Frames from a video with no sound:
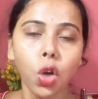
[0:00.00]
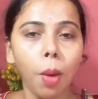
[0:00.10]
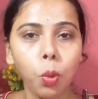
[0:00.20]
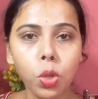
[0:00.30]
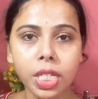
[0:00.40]

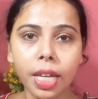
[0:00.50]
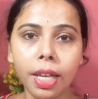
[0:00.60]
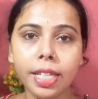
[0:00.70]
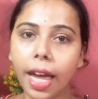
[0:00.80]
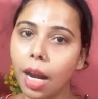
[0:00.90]
সব গুছিয়ে
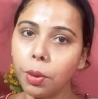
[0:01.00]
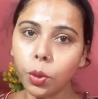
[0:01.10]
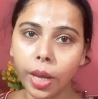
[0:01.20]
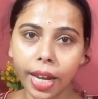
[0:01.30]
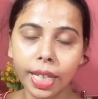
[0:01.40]
জায়গা
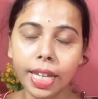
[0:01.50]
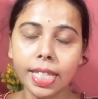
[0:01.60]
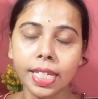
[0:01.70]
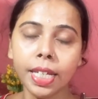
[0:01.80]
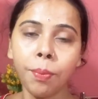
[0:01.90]
মতো রেখে
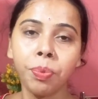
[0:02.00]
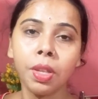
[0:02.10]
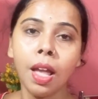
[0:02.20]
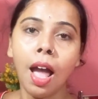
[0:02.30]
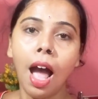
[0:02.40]
দিয়েছি
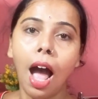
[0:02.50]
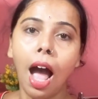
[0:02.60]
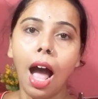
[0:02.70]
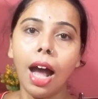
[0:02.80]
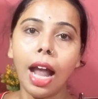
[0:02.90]

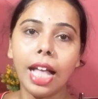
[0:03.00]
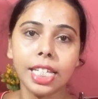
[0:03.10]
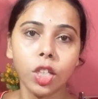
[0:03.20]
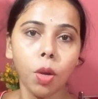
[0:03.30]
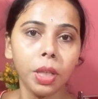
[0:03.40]
আর
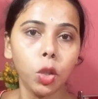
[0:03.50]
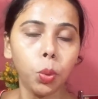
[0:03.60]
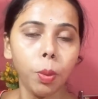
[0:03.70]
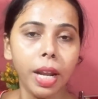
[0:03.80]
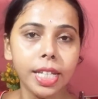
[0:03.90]
আজকে তো আমাদের
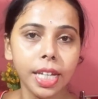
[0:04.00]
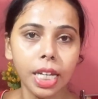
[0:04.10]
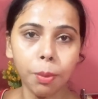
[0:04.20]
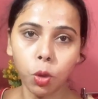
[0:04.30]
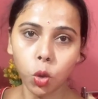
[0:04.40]
দুপুরবেলা আজকে
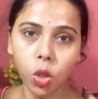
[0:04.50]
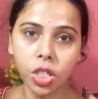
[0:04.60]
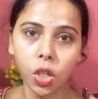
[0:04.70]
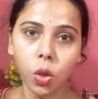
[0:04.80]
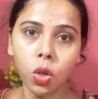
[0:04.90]
নিমন্ত্রণ
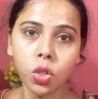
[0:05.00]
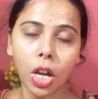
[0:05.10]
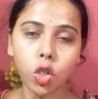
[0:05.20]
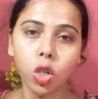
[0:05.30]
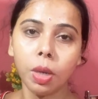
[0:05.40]
ছিল
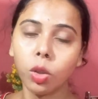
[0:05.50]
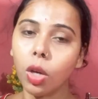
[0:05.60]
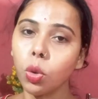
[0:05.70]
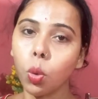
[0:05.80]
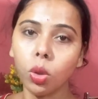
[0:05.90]
শাশুড়ি মা তো
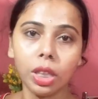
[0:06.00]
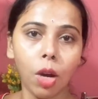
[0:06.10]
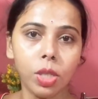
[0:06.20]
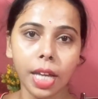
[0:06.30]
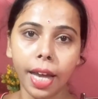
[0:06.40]
এখন
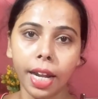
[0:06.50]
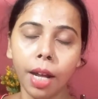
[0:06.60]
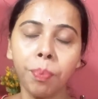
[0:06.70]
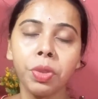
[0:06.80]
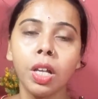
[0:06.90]
কোথাও যায়
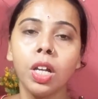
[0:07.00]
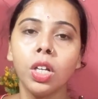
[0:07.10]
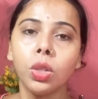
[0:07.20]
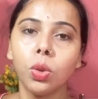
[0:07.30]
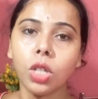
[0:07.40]
না
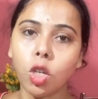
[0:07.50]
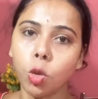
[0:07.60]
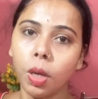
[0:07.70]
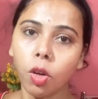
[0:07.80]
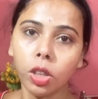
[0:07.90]
তো
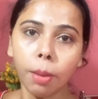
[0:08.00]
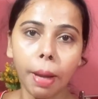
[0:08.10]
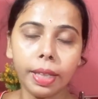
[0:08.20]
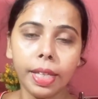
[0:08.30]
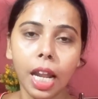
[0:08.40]
শাশুড়িমার কথা
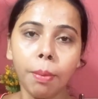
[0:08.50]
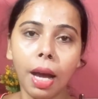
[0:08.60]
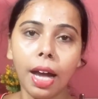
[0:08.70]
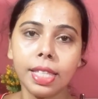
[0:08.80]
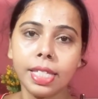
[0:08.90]
বাদ দিলাম
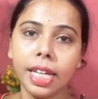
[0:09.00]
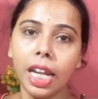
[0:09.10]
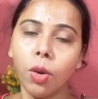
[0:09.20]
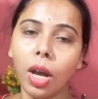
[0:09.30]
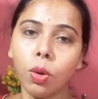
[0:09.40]
আর
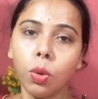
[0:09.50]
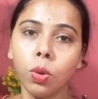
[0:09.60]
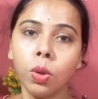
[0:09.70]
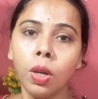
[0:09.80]
ছেলেও এখন